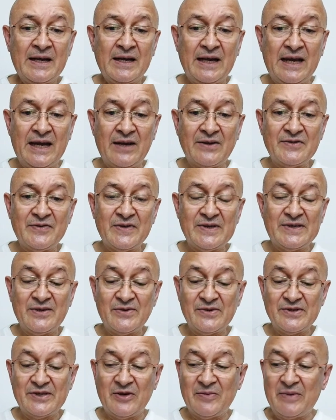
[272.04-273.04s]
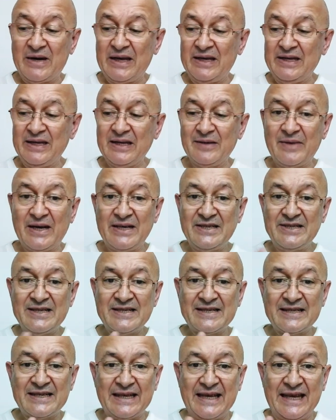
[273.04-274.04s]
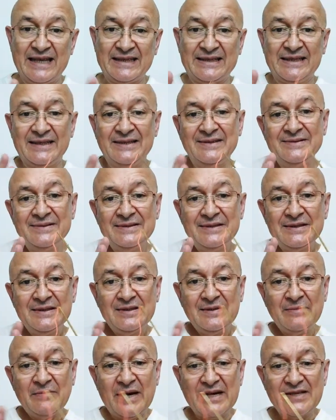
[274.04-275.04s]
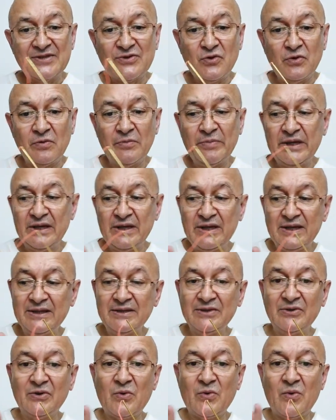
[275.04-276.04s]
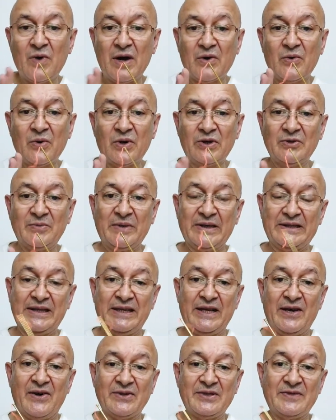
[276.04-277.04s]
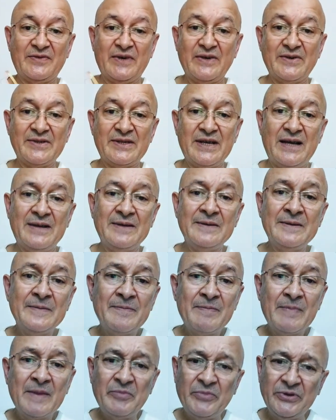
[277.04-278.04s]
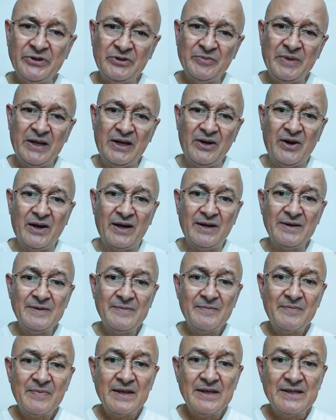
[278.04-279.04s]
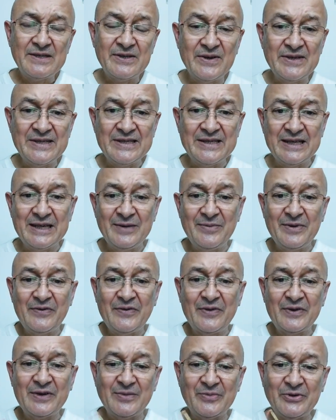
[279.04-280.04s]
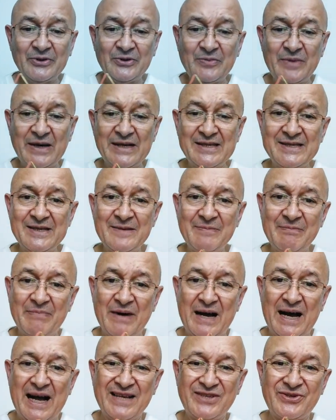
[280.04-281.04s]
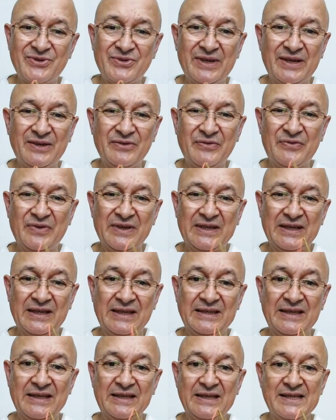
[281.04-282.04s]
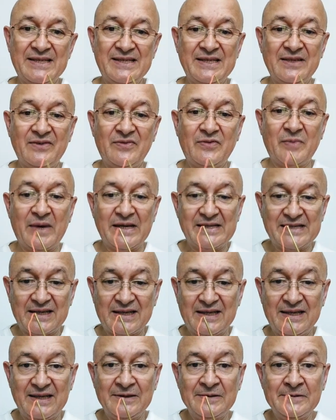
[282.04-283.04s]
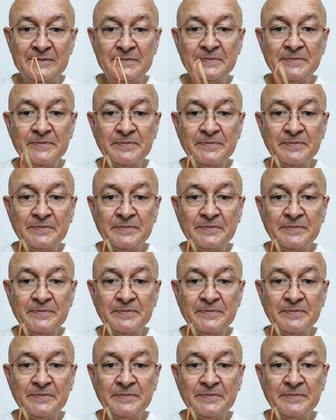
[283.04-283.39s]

Claro, se você usar uma linha mais discreta, mas combinando com a cor do material que você vai usar, muito melhor. Seu streamer fica muito mais simpático, né? não fica nada agressivo. Mas aqui,